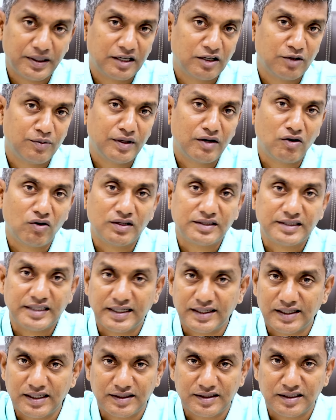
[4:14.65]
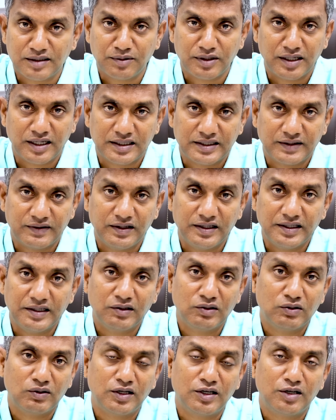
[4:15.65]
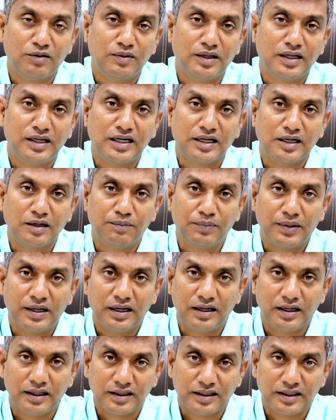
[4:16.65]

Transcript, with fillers: பிறகுமே அவங்க தேர்தலை திரும்ப நடத்தவில்லை இருபது வருடமாக அங்கே பா